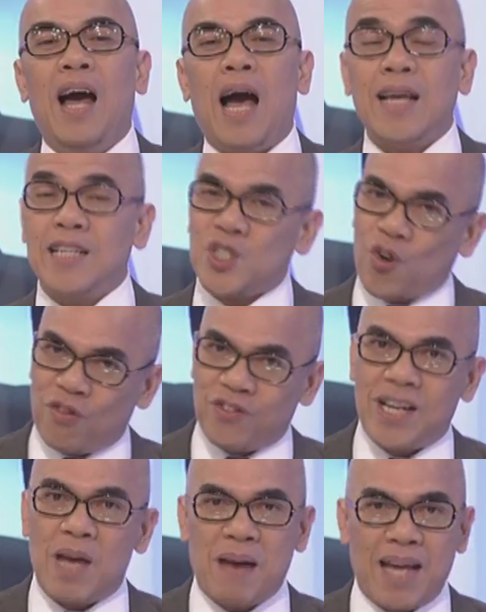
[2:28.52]
I
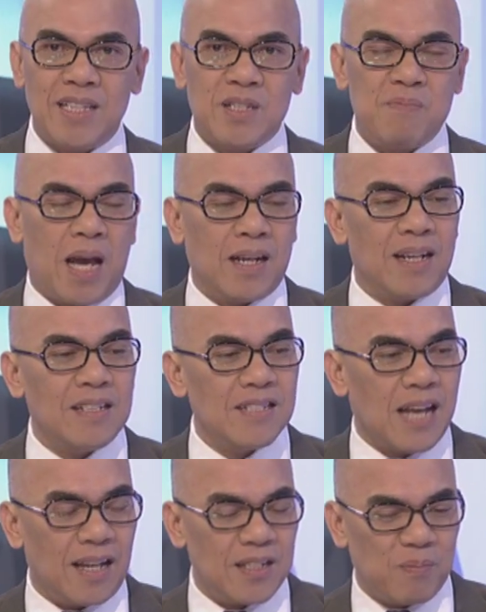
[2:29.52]
discovered, I managed Bianca
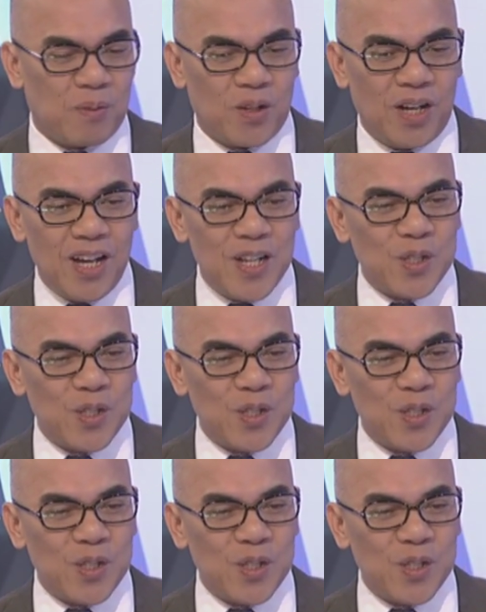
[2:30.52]
Gonzalez po.